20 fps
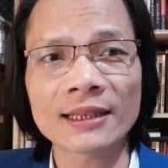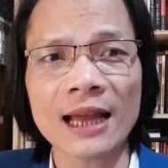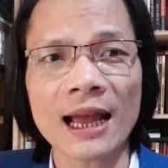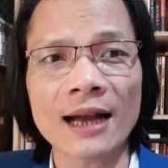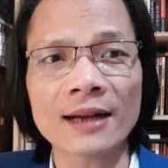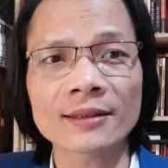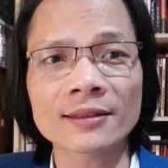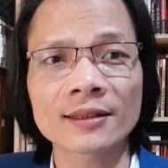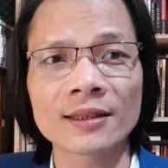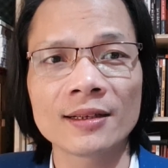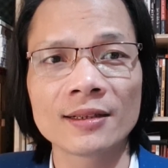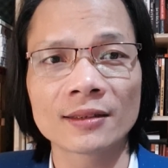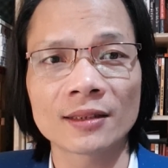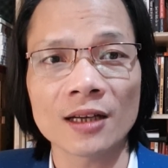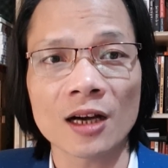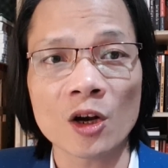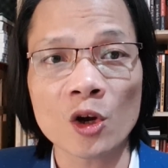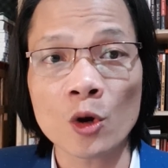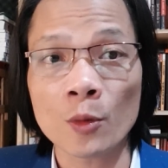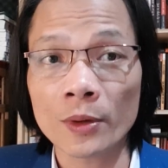tảng tư
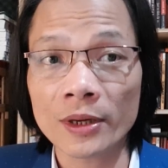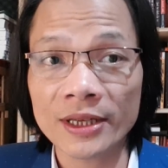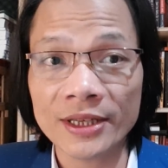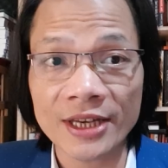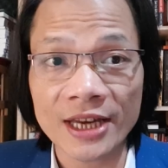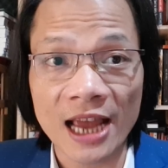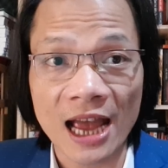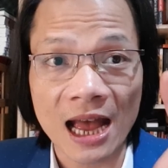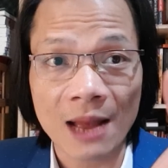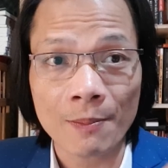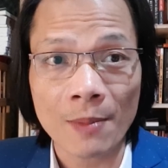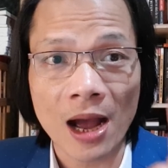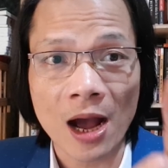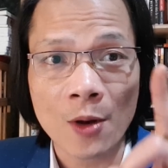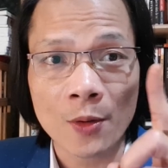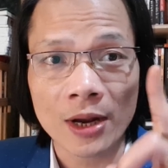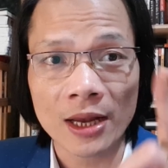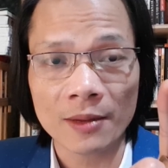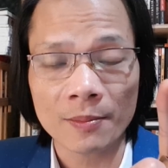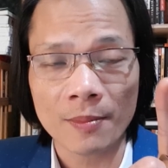tưởng của một nhà
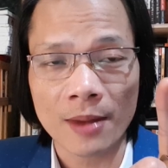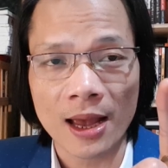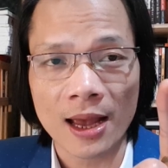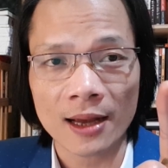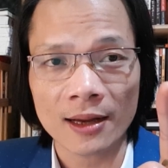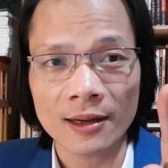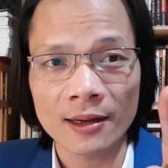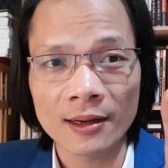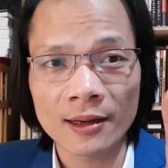báo cách mạng